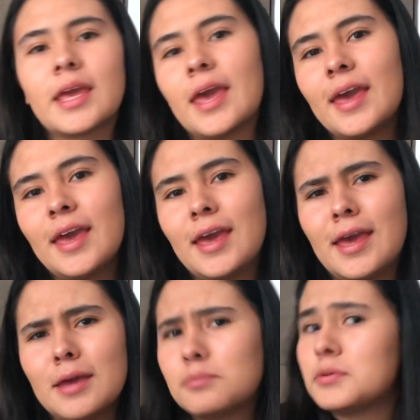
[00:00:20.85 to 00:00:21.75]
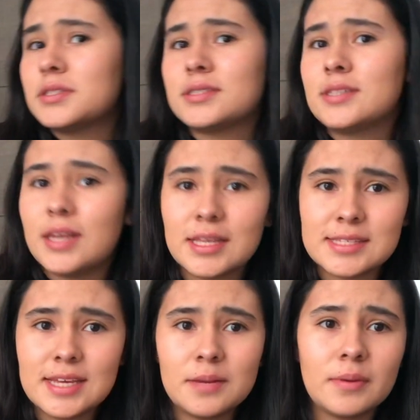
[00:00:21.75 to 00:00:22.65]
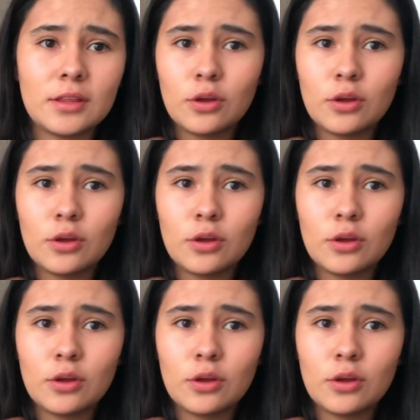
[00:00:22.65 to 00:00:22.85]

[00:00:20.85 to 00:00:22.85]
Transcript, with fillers: que pues si les sirve